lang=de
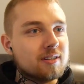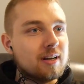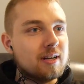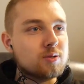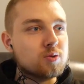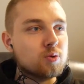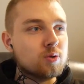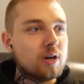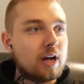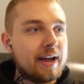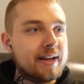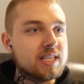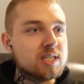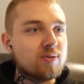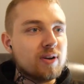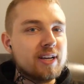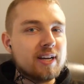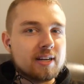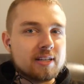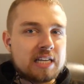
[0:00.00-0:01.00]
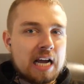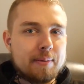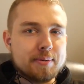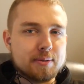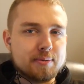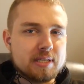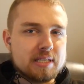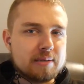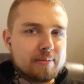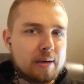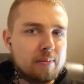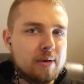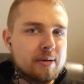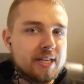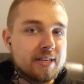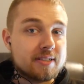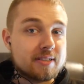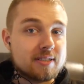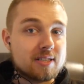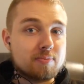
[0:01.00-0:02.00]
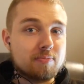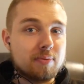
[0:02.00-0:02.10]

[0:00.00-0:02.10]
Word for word: Also ein, zwei Jahre Timestamp sind da mal mindestens